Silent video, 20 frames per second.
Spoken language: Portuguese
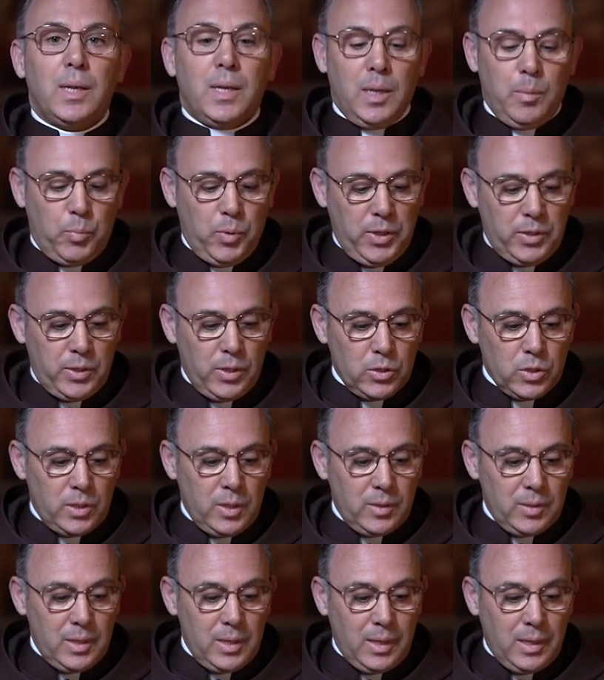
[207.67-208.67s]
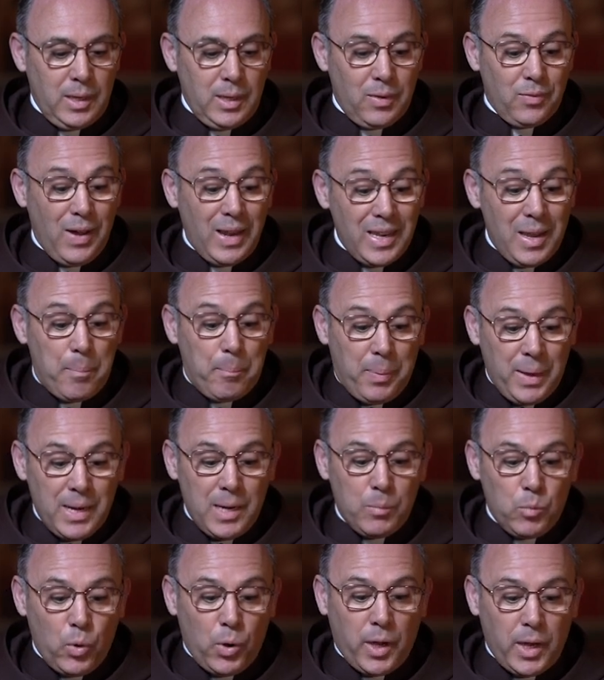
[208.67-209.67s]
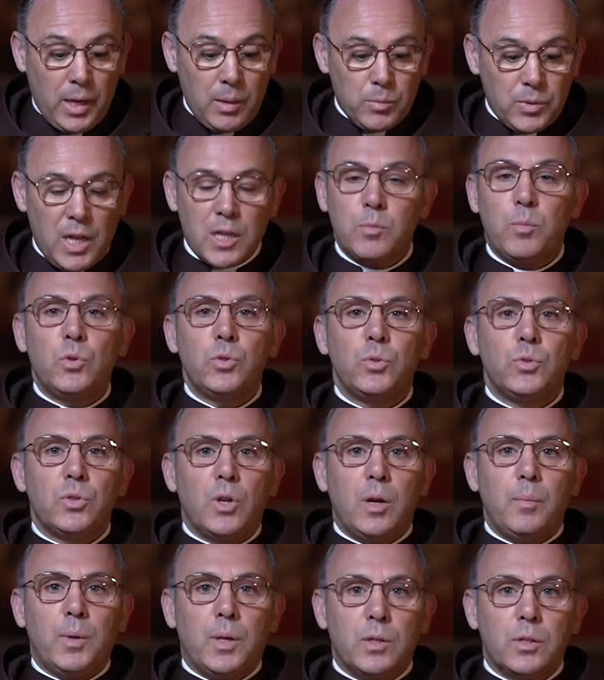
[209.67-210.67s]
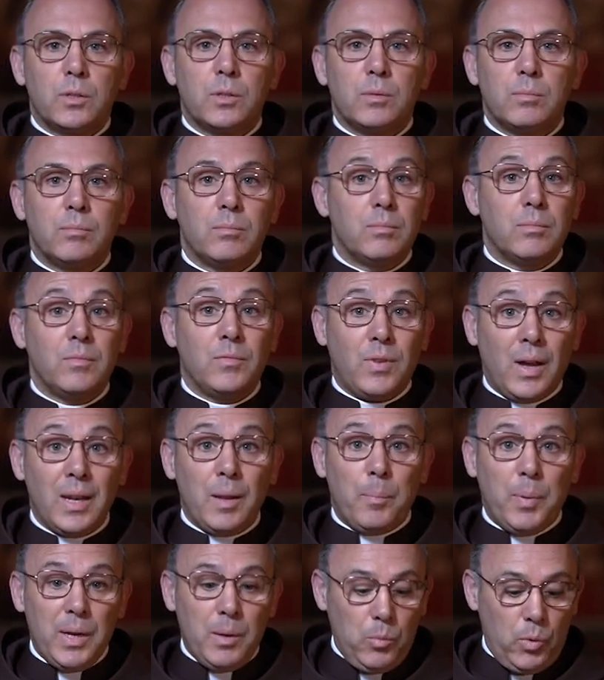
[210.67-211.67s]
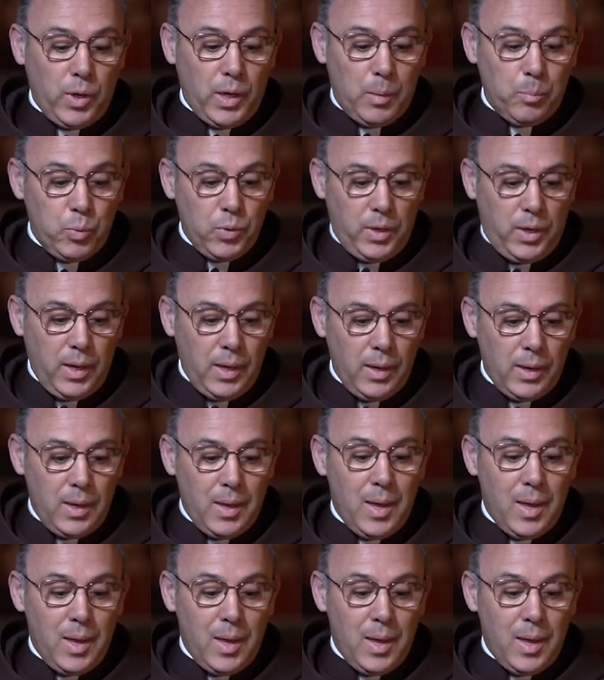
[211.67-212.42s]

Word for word: E por isso eles dizem aqui que vale a pena morrermos às mãos dos homens. Vale a pena morrer. Porquê?